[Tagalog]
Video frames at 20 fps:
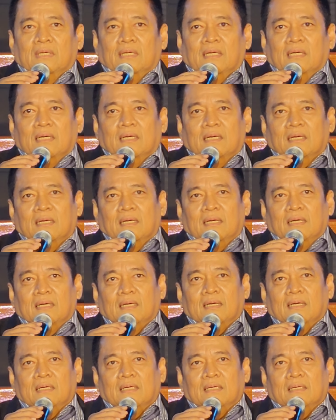
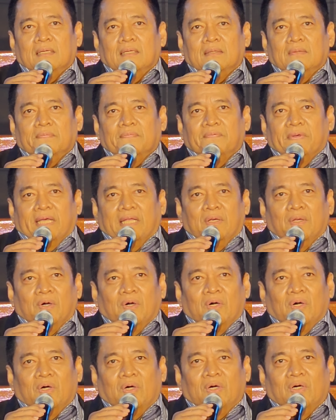ah,
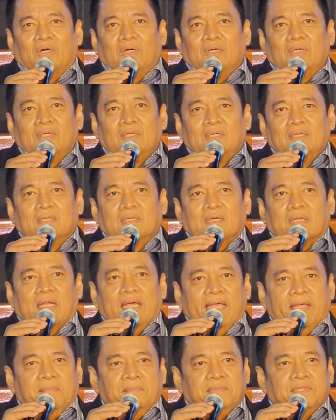fellow
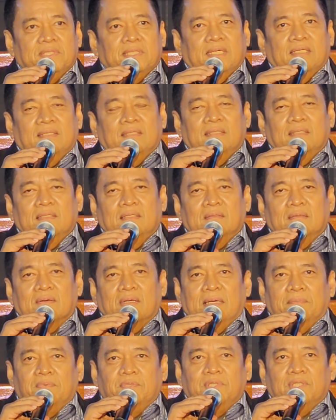crimes and uh,
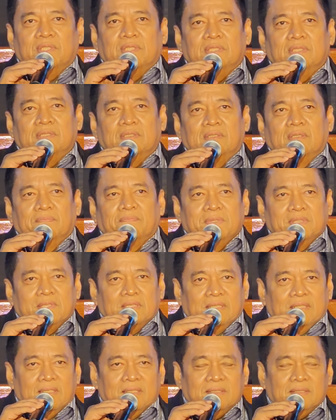corruption
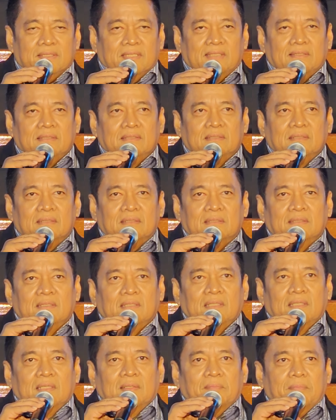officers and uh,
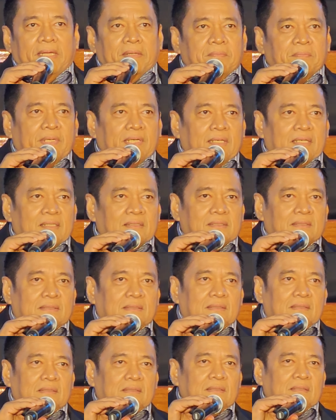
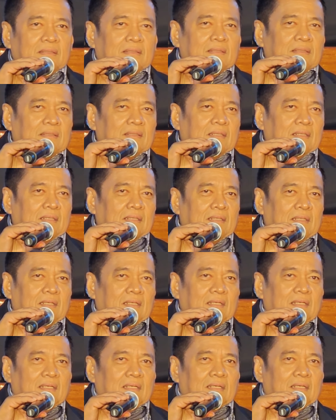members,
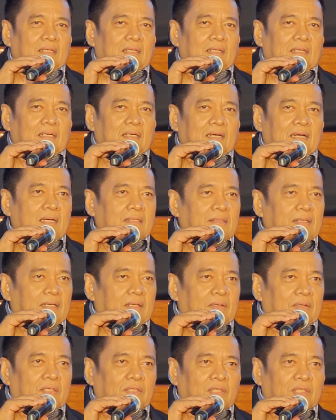uh,
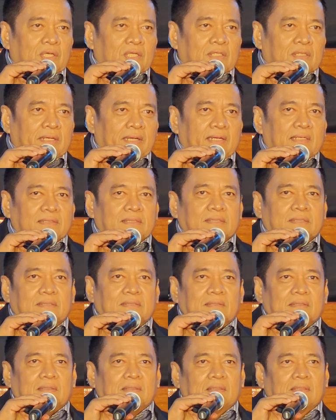other honor
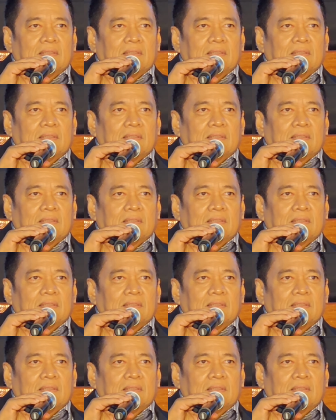guests,